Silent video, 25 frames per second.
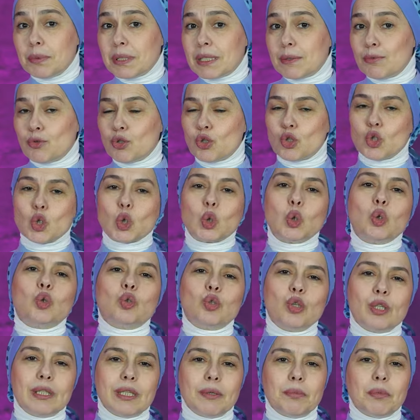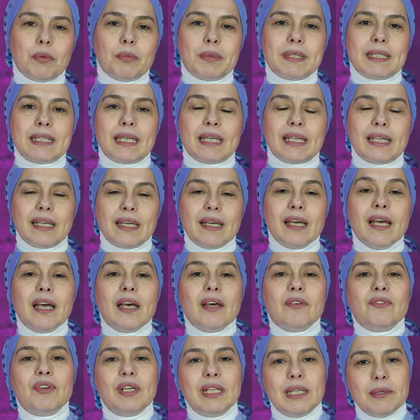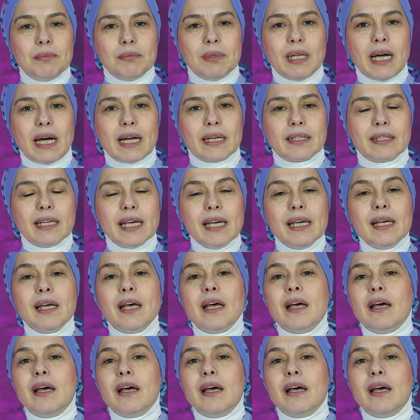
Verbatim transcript: Bizim çocukluk dönemimizdeki filmlerde